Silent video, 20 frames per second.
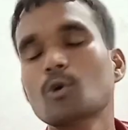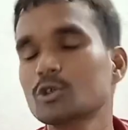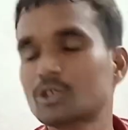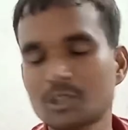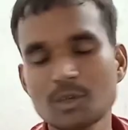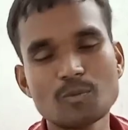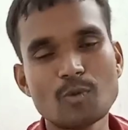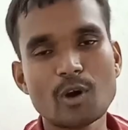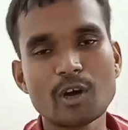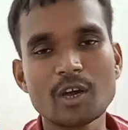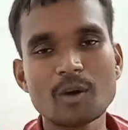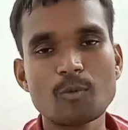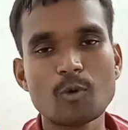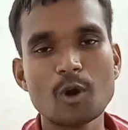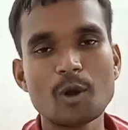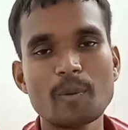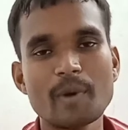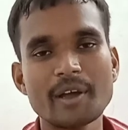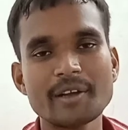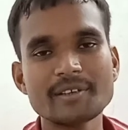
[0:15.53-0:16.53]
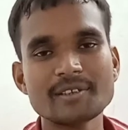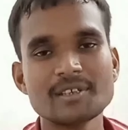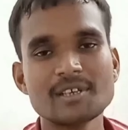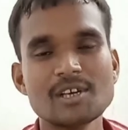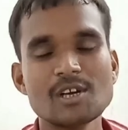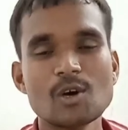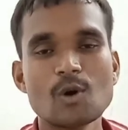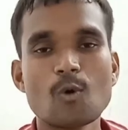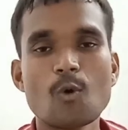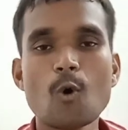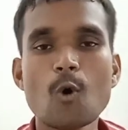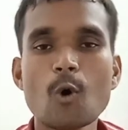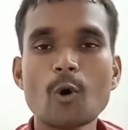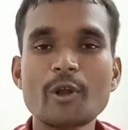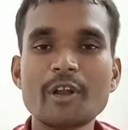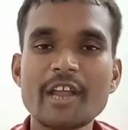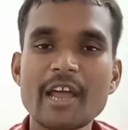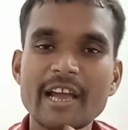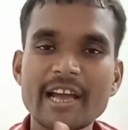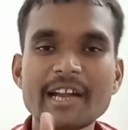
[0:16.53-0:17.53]
পশ্চিমবঙ্গে বলবেন ও
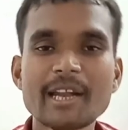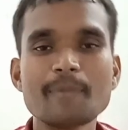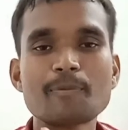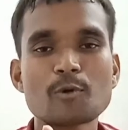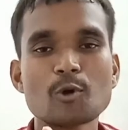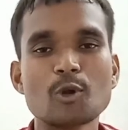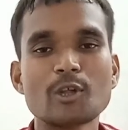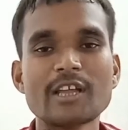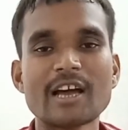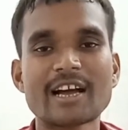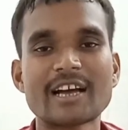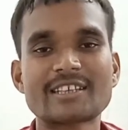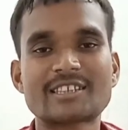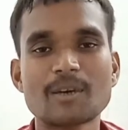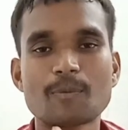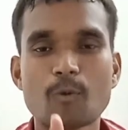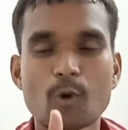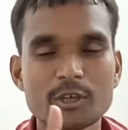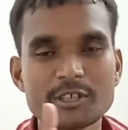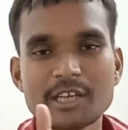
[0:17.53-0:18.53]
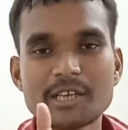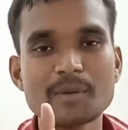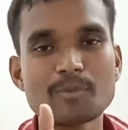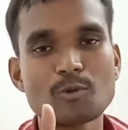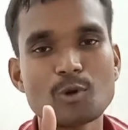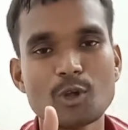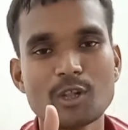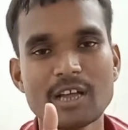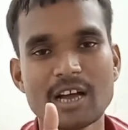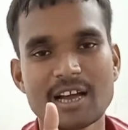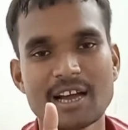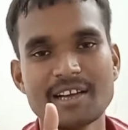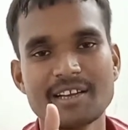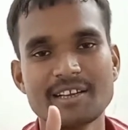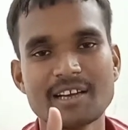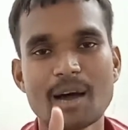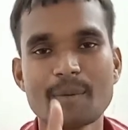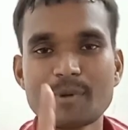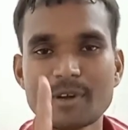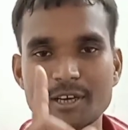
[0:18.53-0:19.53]
নেগেটিভগুলো দেখাচ্ছে পজিটিভগুলো
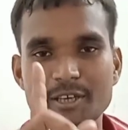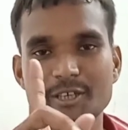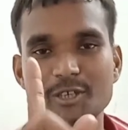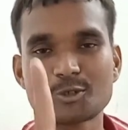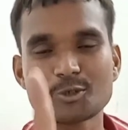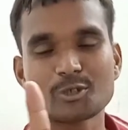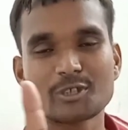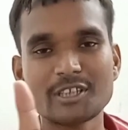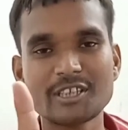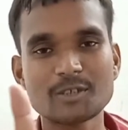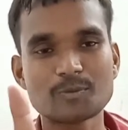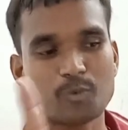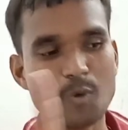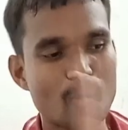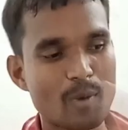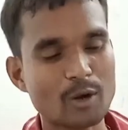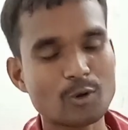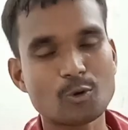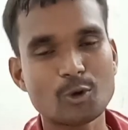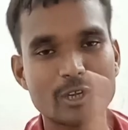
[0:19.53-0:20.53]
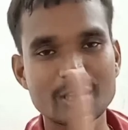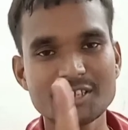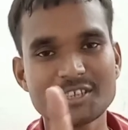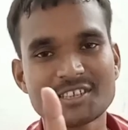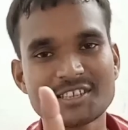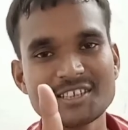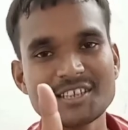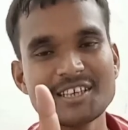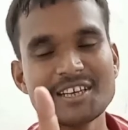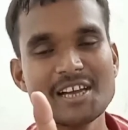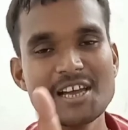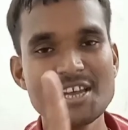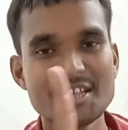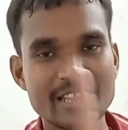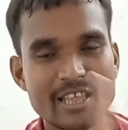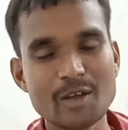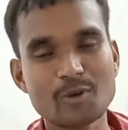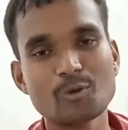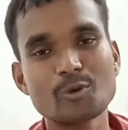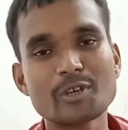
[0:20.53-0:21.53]
দেখায়নি আপনাকে কিছু জিনিস প্রমাণ করে দিচ্ছি
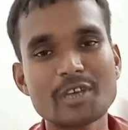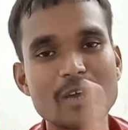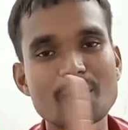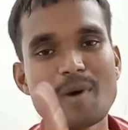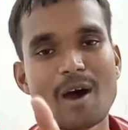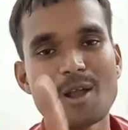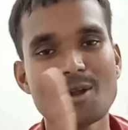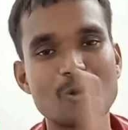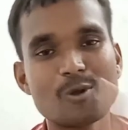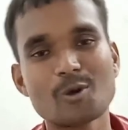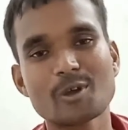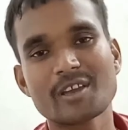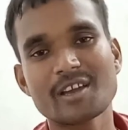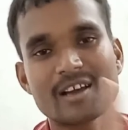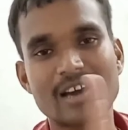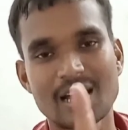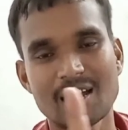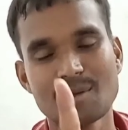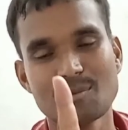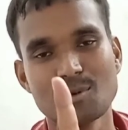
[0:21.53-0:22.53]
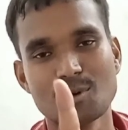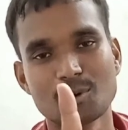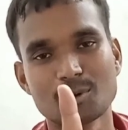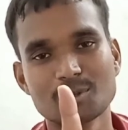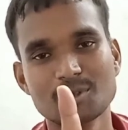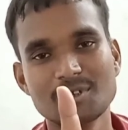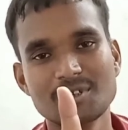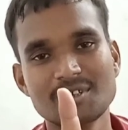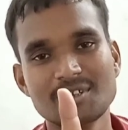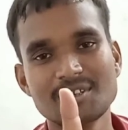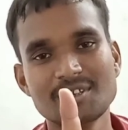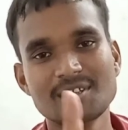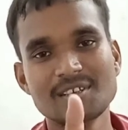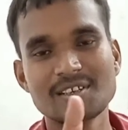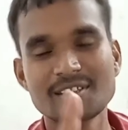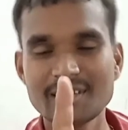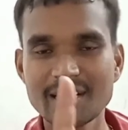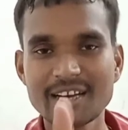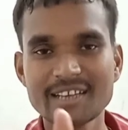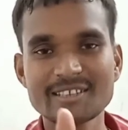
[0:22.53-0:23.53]
দেখুন কে ভালো লোক কে খারাপ লোক
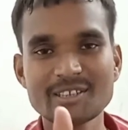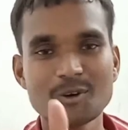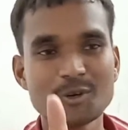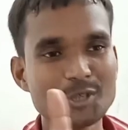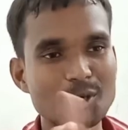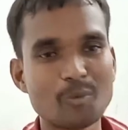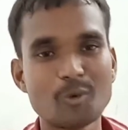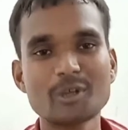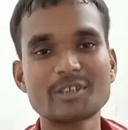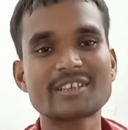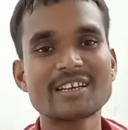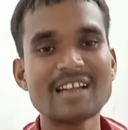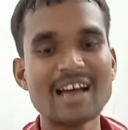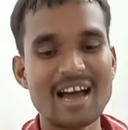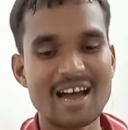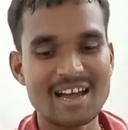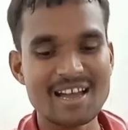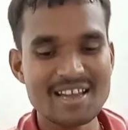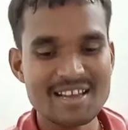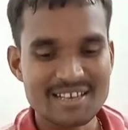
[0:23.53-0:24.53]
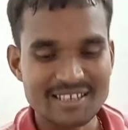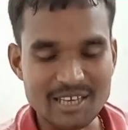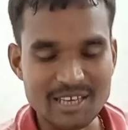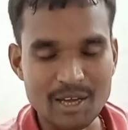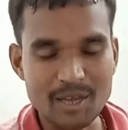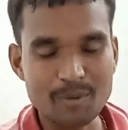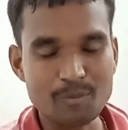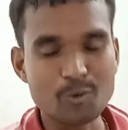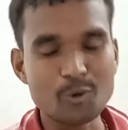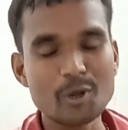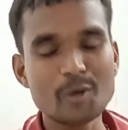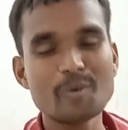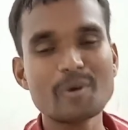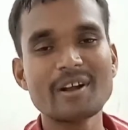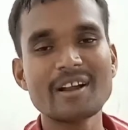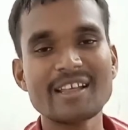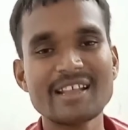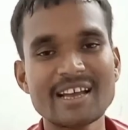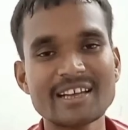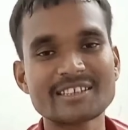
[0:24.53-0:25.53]
ঠিক আছে ও যে বলছে না যে ভুঁড়ি
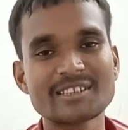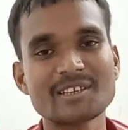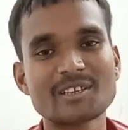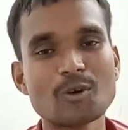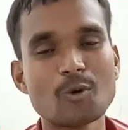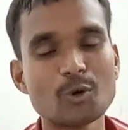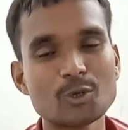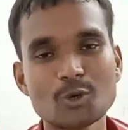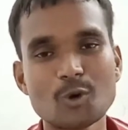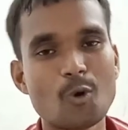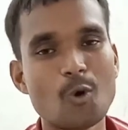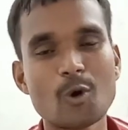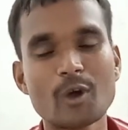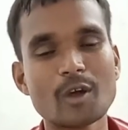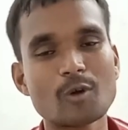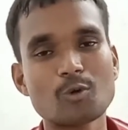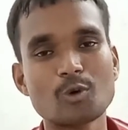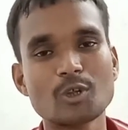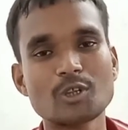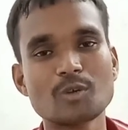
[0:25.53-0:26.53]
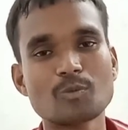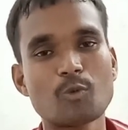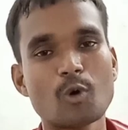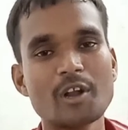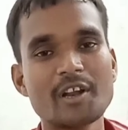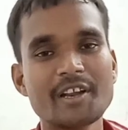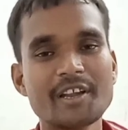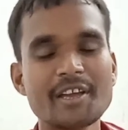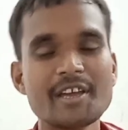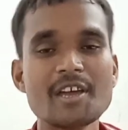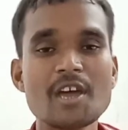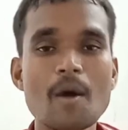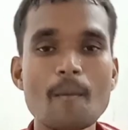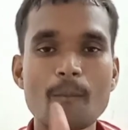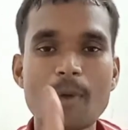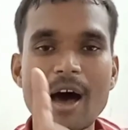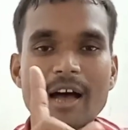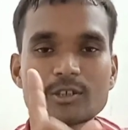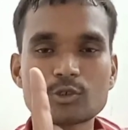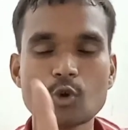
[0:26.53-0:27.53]
বেড়ে যাচ্ছে তো ও যে ওকে কোনোদিন বলিনি
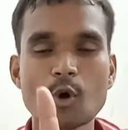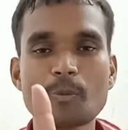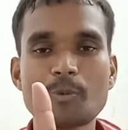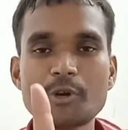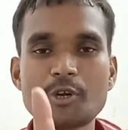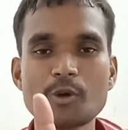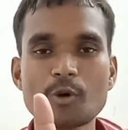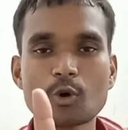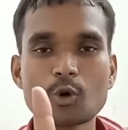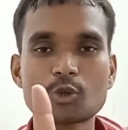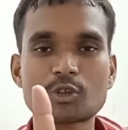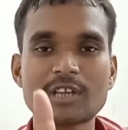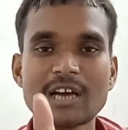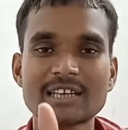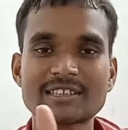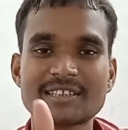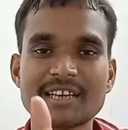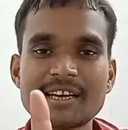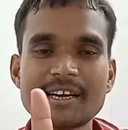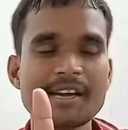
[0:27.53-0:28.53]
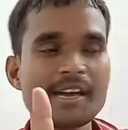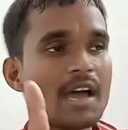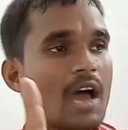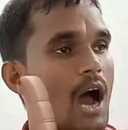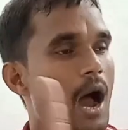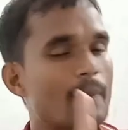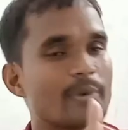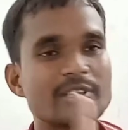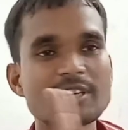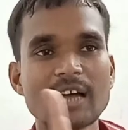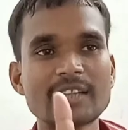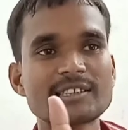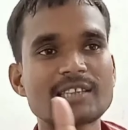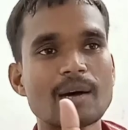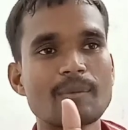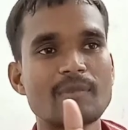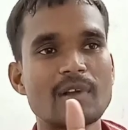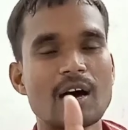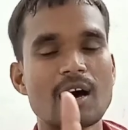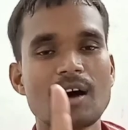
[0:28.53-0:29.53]
ফার্স্ট ও ভিডিও করতে আসে আমি
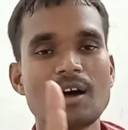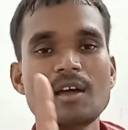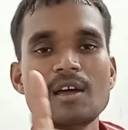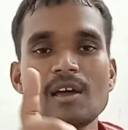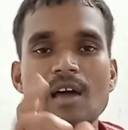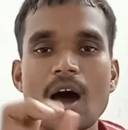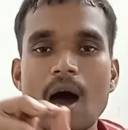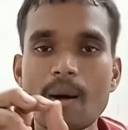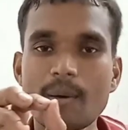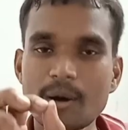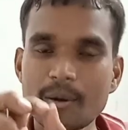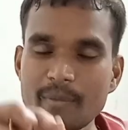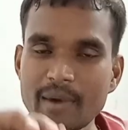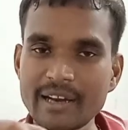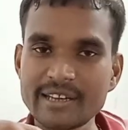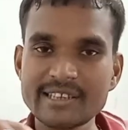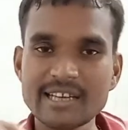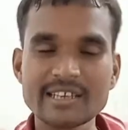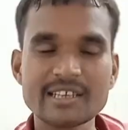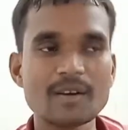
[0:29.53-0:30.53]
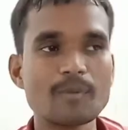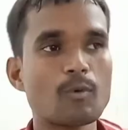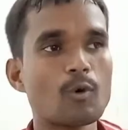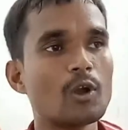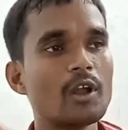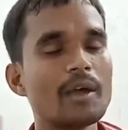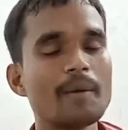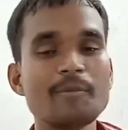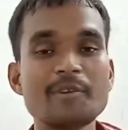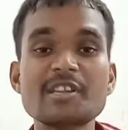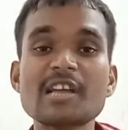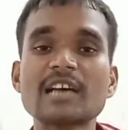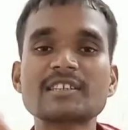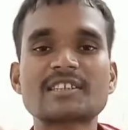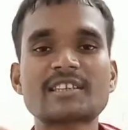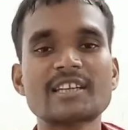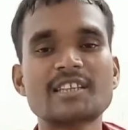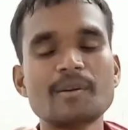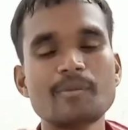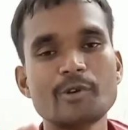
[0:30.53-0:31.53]
জানতাম না আমার ম্যানেজারকে বলে
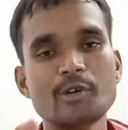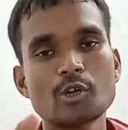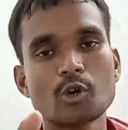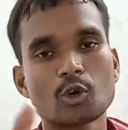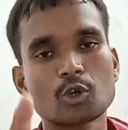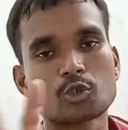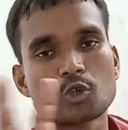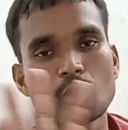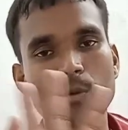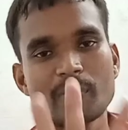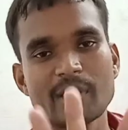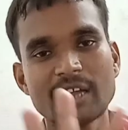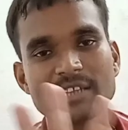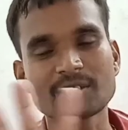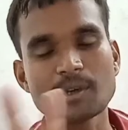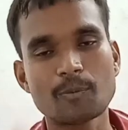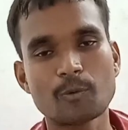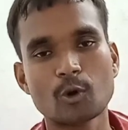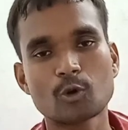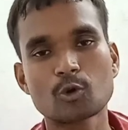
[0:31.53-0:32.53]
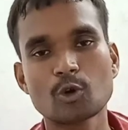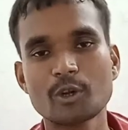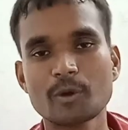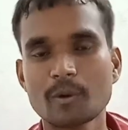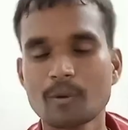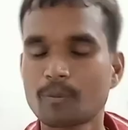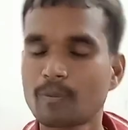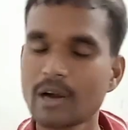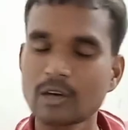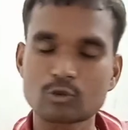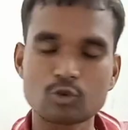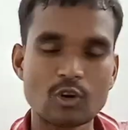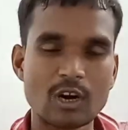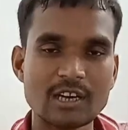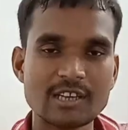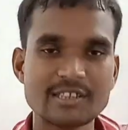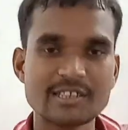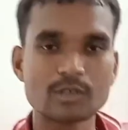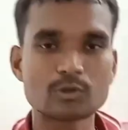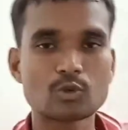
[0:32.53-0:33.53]
মিরাজ সেদিন ভিডিও করছিল মিরাজকে ফোন করে
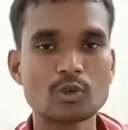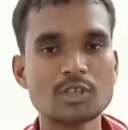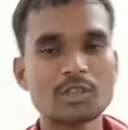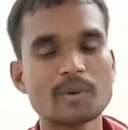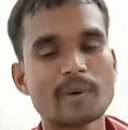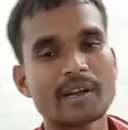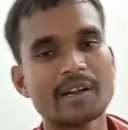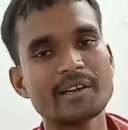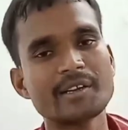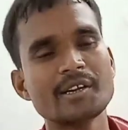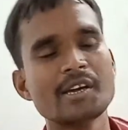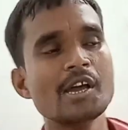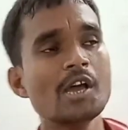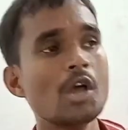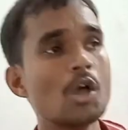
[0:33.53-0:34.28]
পার্সোনালি জিজ্ঞেস করে নিতে পারেন